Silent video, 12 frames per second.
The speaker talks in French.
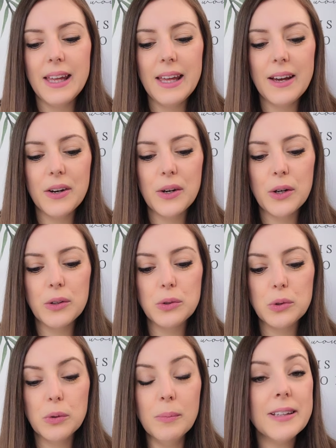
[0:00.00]
et
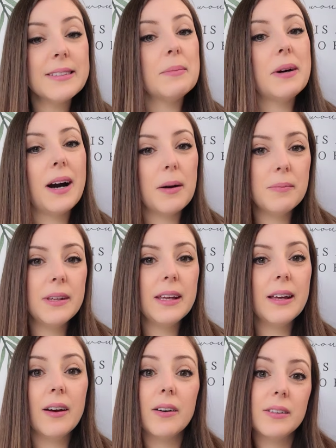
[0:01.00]
du coup bah, ça m'a
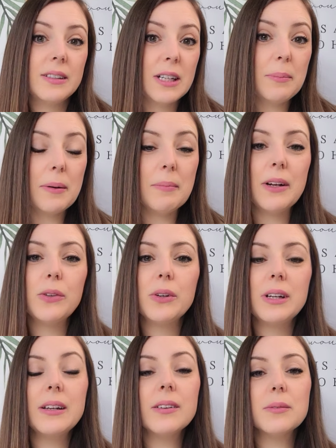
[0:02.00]
amener euh, déjà pas mal
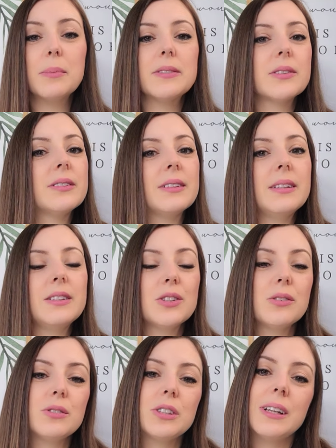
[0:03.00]
de clientes parce que c'est des
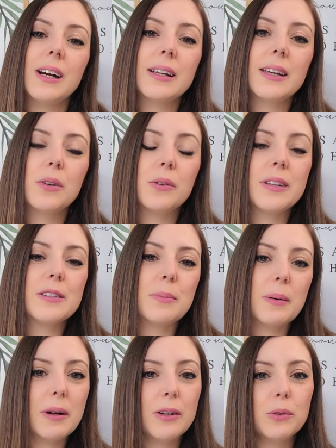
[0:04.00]
gens en général qui
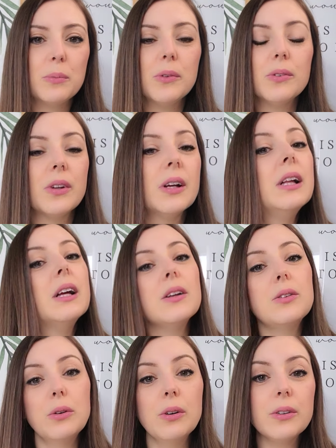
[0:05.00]
connaissent pas mal de monde.
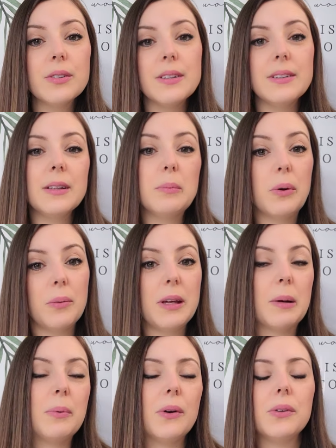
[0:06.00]
Donc c'était une
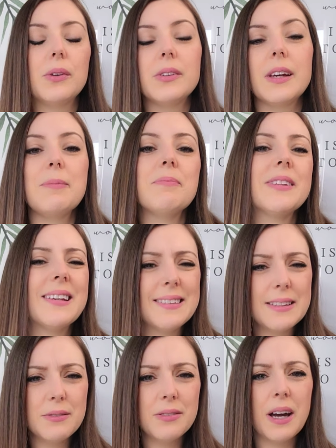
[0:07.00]
première porte d'entrée.
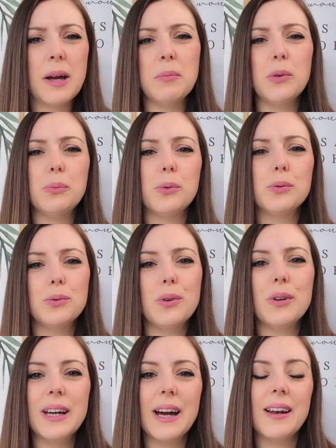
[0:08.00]
Ça c'est vraiment pour
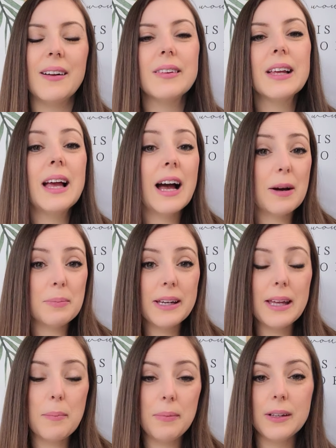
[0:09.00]
du local. Hein.
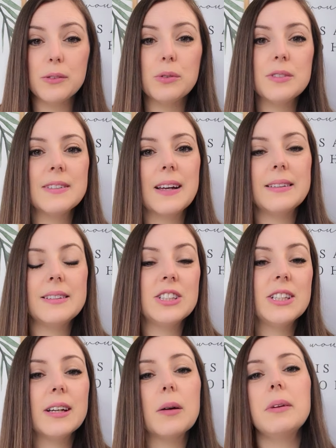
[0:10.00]
Après il y a plein d'autres
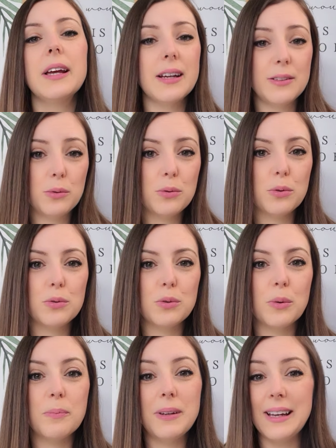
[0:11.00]
stratégies comme les réseaux
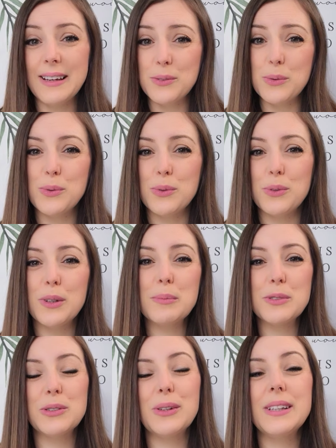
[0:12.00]
sociaux. Mais les réseaux sociaux,
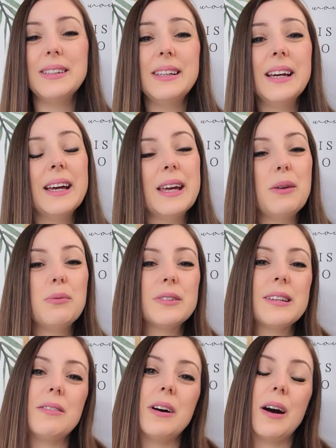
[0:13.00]
comme je te l'ai dit, il
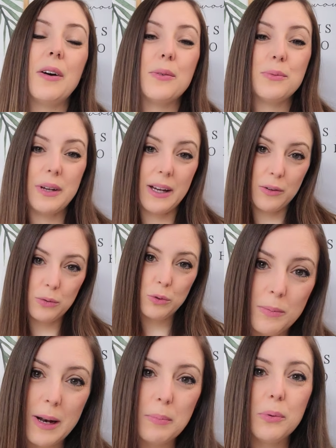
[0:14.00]
faut savoir faire
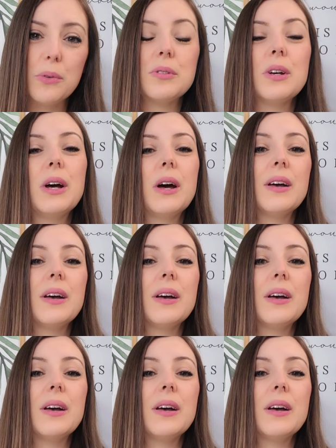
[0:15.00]
de belles pauses,